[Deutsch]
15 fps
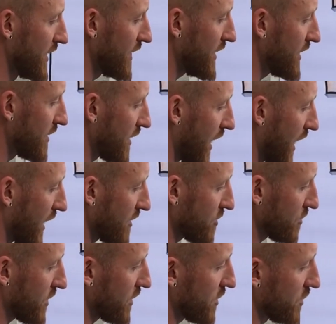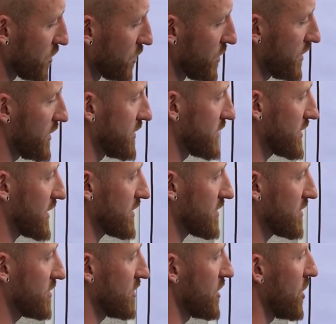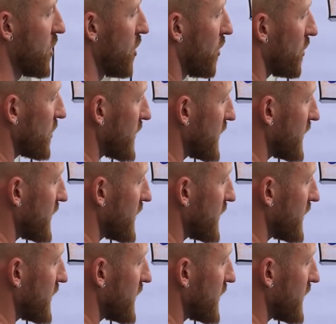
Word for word: hier eine 1 oder eine 0 hinsetzen und